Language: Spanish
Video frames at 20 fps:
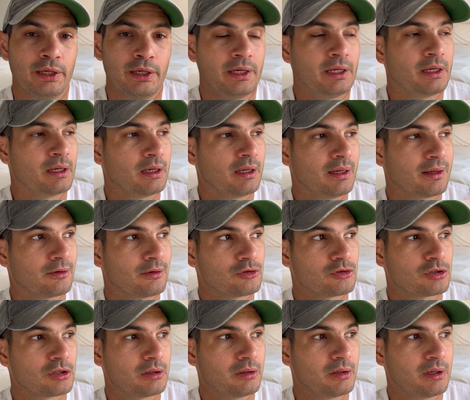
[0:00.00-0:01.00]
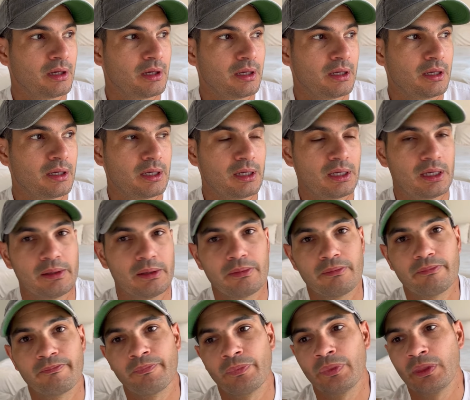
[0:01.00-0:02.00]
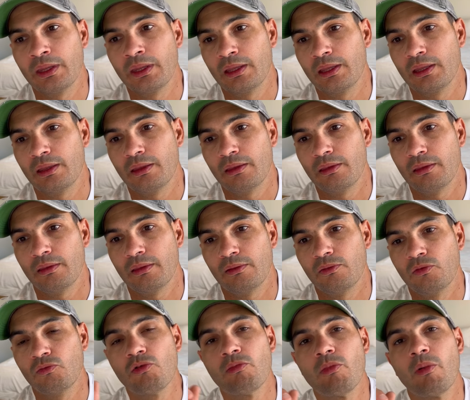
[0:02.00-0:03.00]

Er, la noche eh, hubo